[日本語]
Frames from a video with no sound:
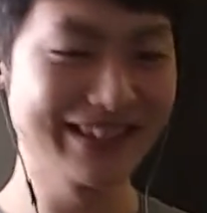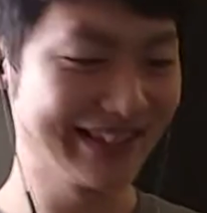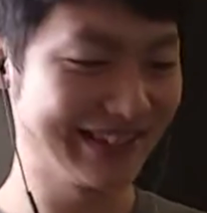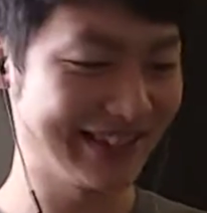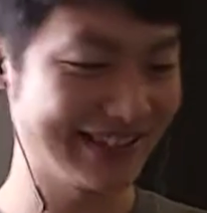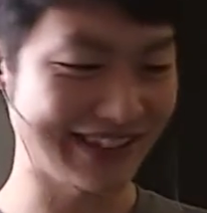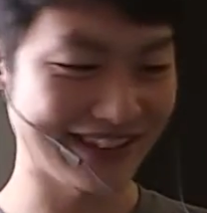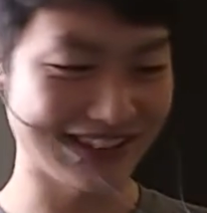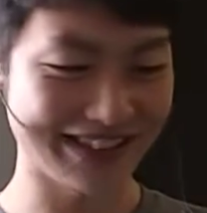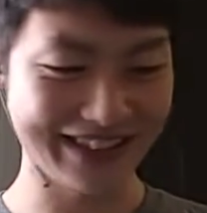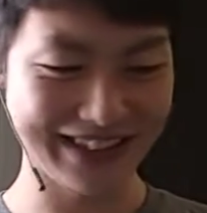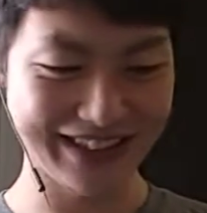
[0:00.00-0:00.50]

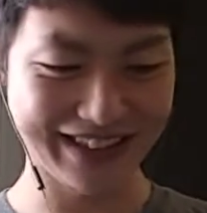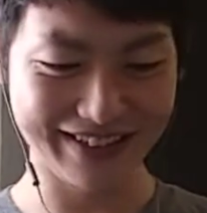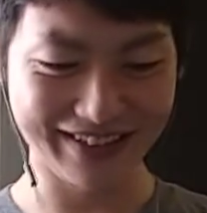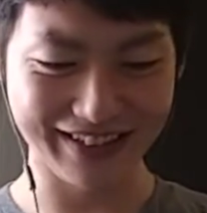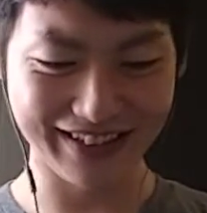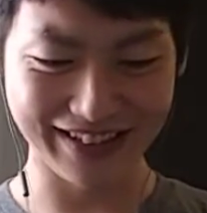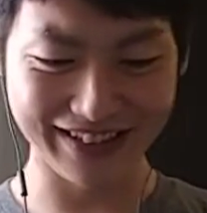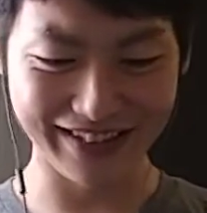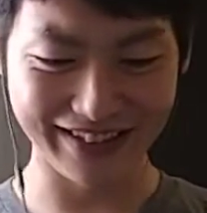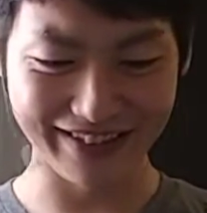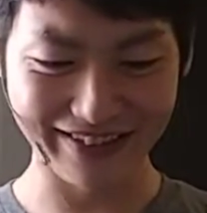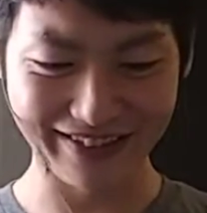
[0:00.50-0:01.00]
特に
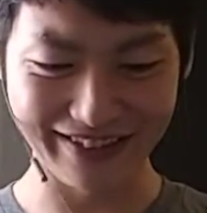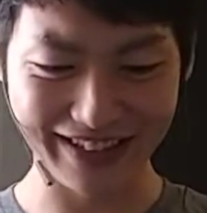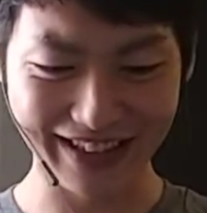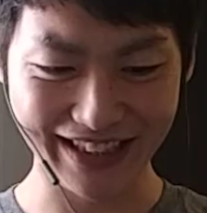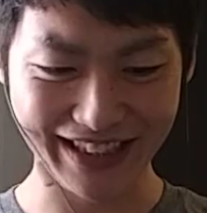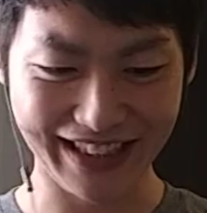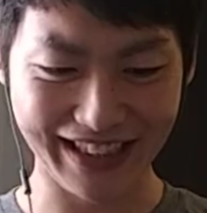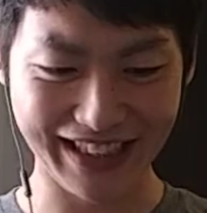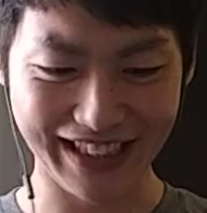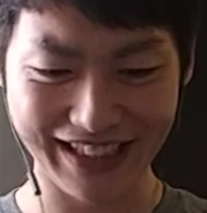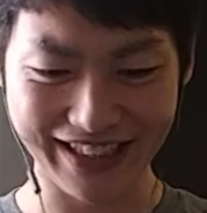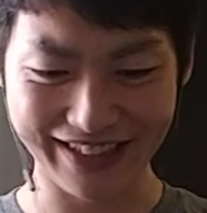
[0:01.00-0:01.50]
クリスマスの予
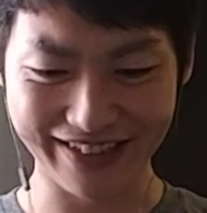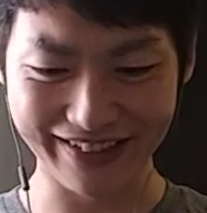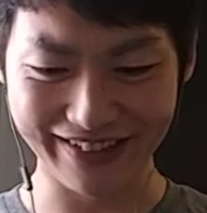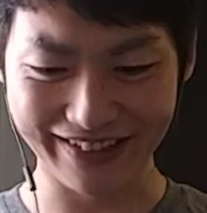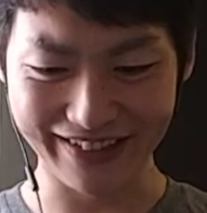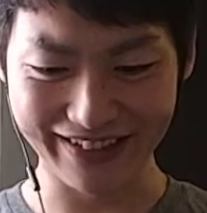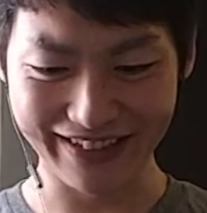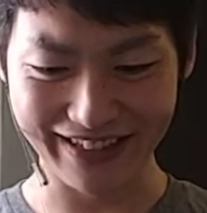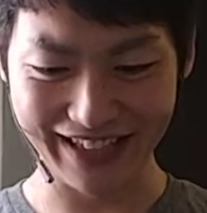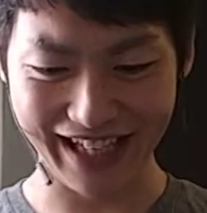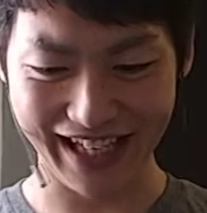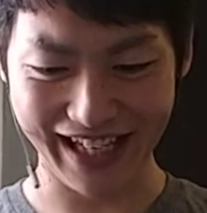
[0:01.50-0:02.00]
定がないと
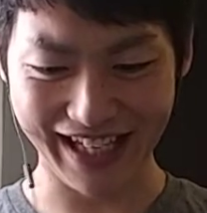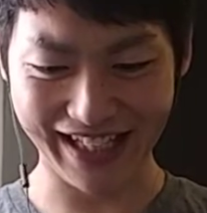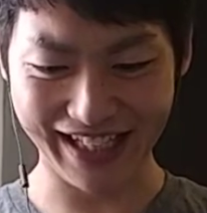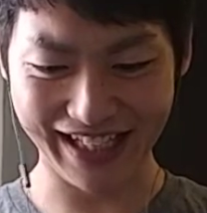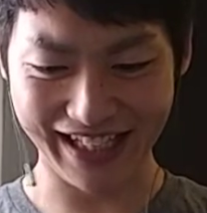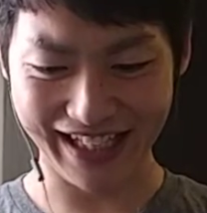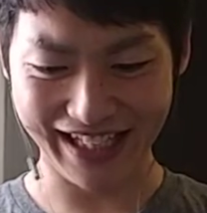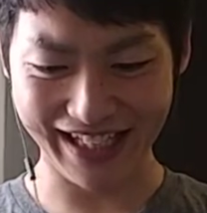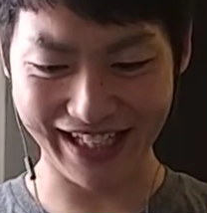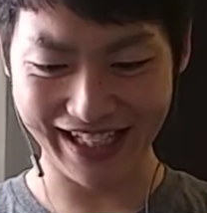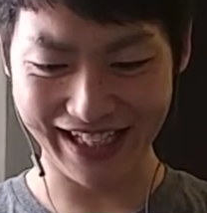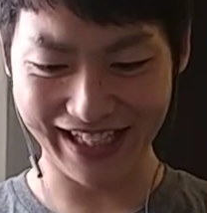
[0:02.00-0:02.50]
いうね、
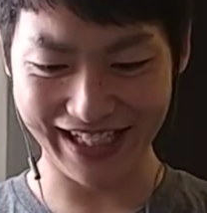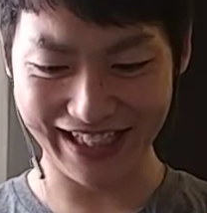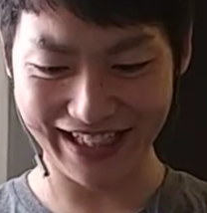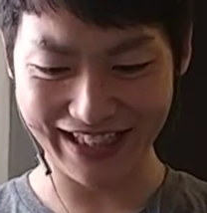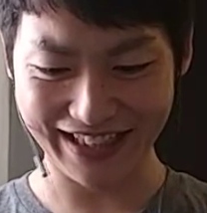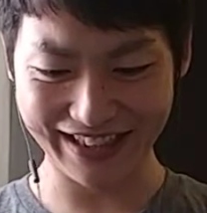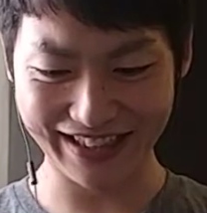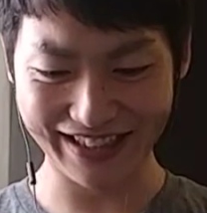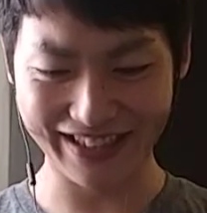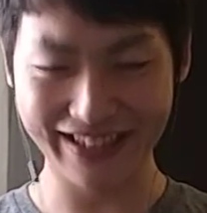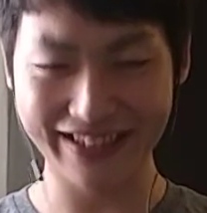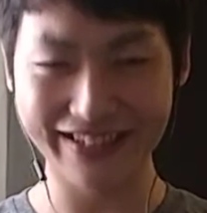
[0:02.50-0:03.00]
えー、
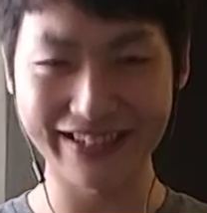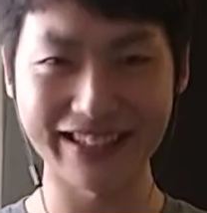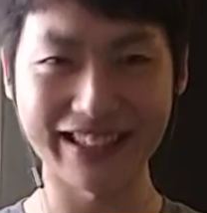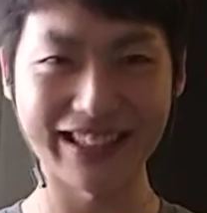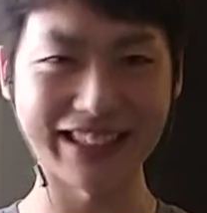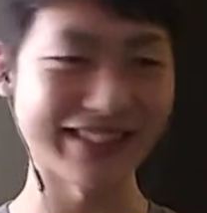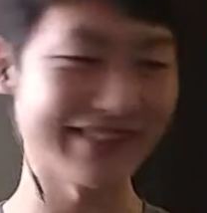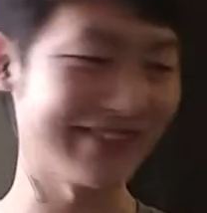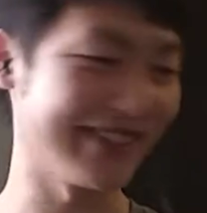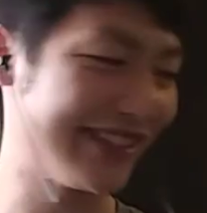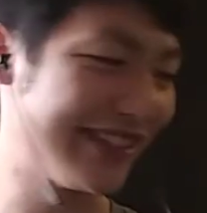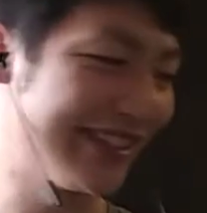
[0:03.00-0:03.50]
悲しい人
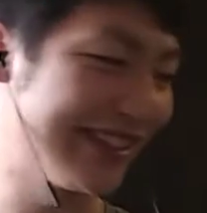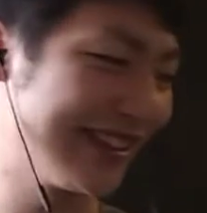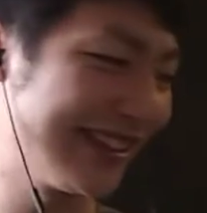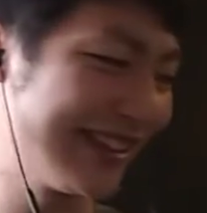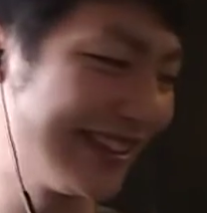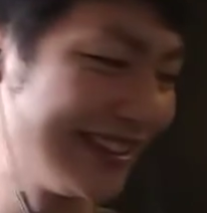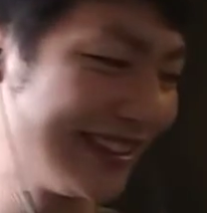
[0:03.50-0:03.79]
たちも